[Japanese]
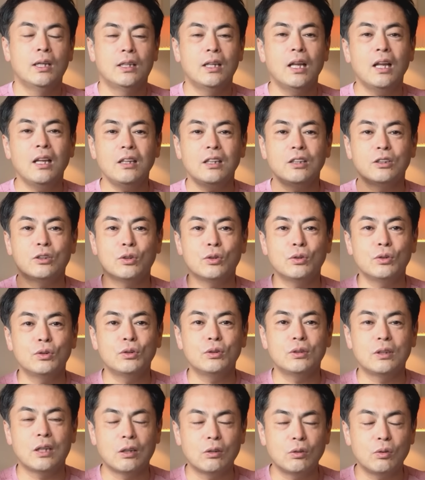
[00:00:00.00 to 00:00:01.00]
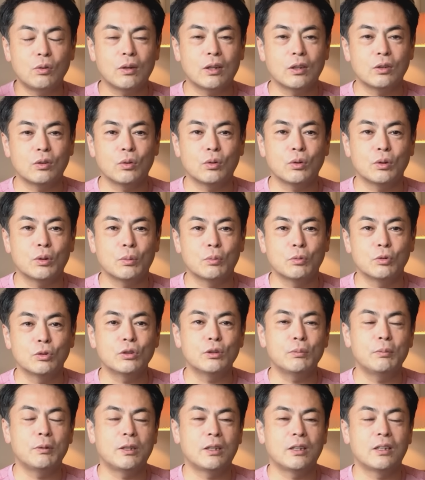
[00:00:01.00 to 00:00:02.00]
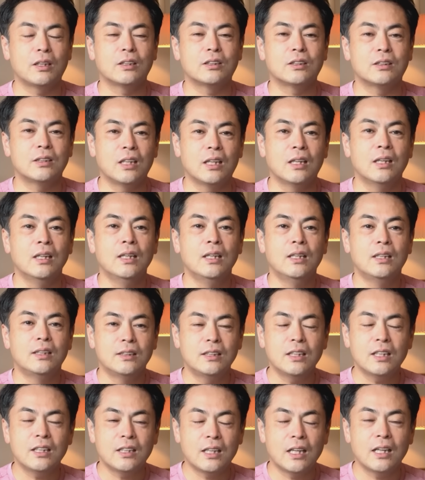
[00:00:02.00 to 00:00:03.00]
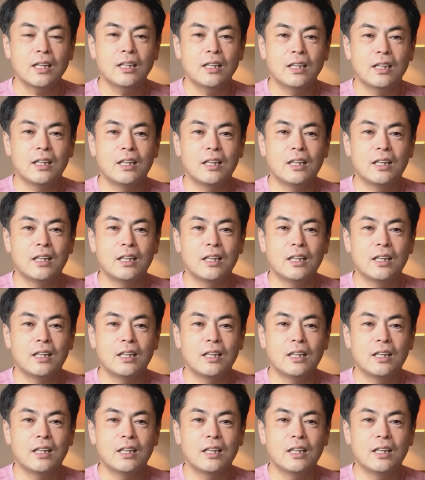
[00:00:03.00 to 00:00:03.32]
なんでそういう風になるのかということも含めてですね、ぜひね、